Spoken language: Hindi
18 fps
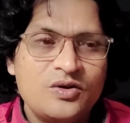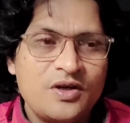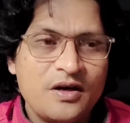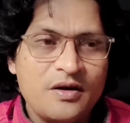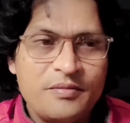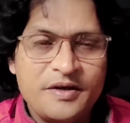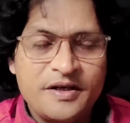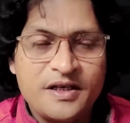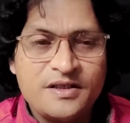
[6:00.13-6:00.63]

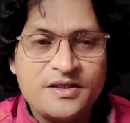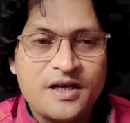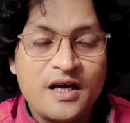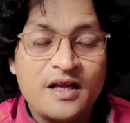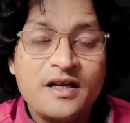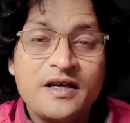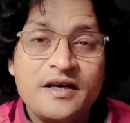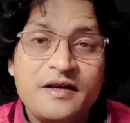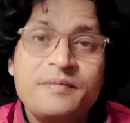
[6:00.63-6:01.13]
उसने कहा बेटा
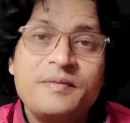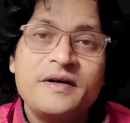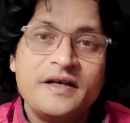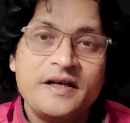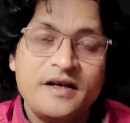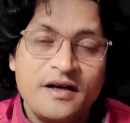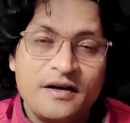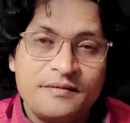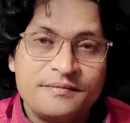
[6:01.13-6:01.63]
जाना ही
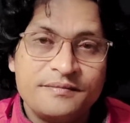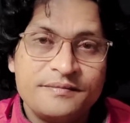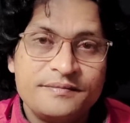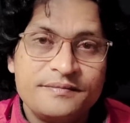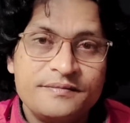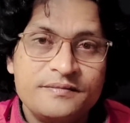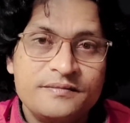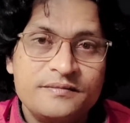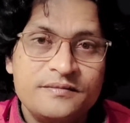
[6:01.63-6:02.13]
पड़ेगा
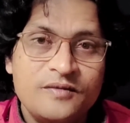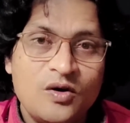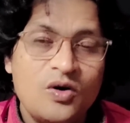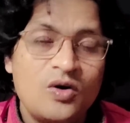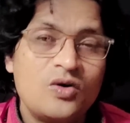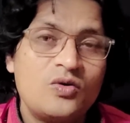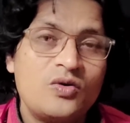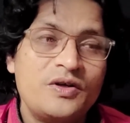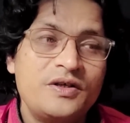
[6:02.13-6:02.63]

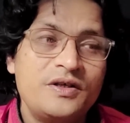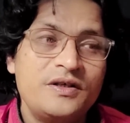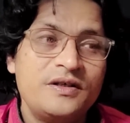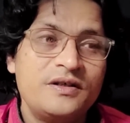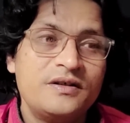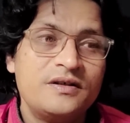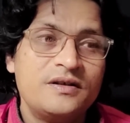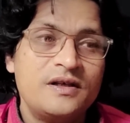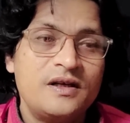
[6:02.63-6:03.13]
और कोई